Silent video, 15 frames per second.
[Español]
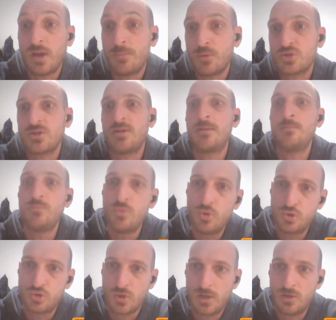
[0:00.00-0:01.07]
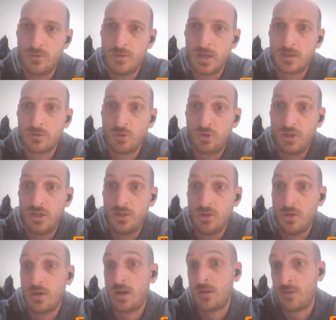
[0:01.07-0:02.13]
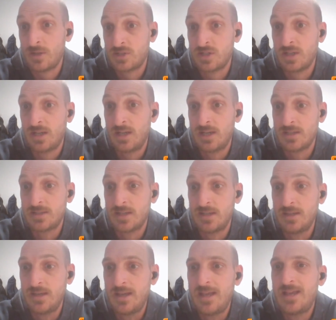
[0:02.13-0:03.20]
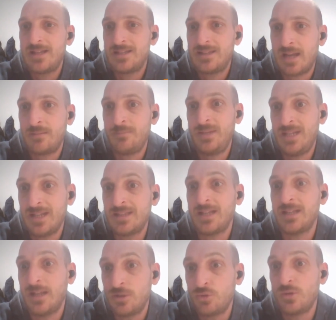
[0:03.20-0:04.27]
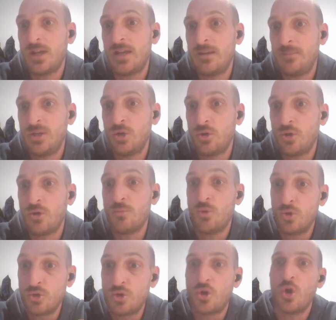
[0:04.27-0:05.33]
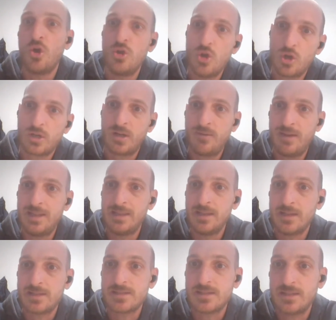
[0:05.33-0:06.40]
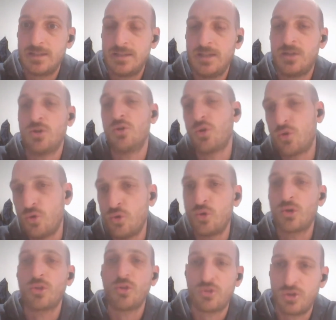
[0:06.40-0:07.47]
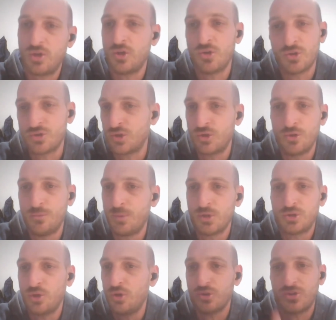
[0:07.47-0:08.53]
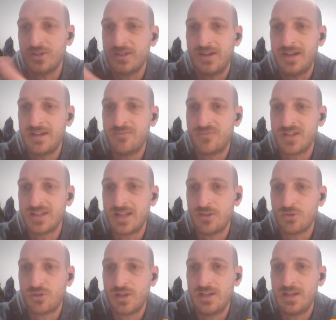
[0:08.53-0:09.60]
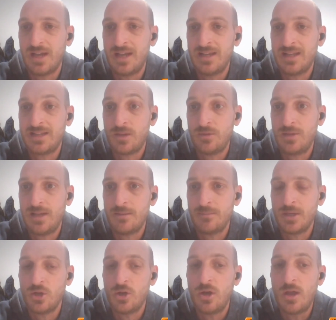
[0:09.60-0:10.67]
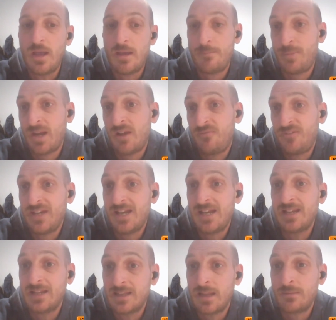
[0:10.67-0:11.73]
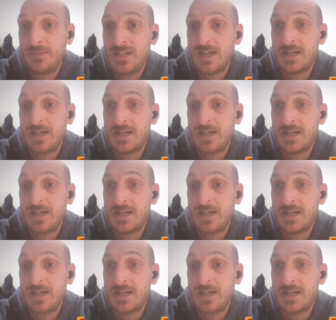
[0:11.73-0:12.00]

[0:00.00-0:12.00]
apoyaba mucho al gobierno sirio, a Bashar al-Assad, terminan teniendo un enemigo en común con los rebeldes y con los kurdos y con otros grupos, todos estaban enfrentados al, Estado Islámico. Pero al final el que termina